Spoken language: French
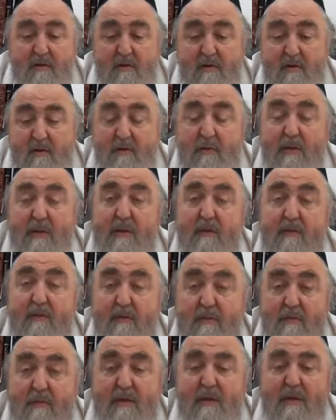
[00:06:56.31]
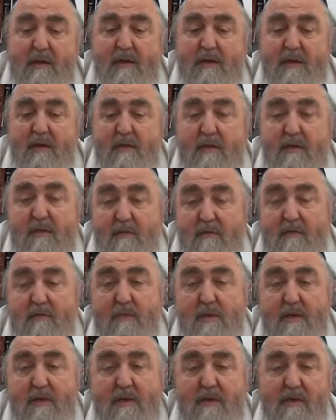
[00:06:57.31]
Celui qui oublie,
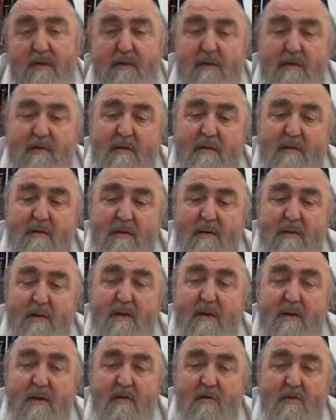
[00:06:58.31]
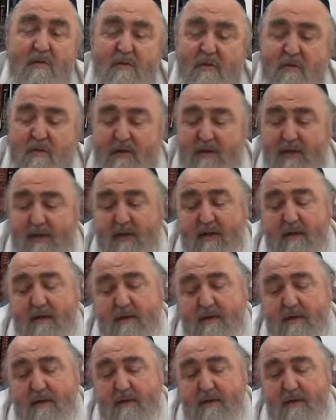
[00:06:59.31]
oublie qu'il y a un Dieu sur terre,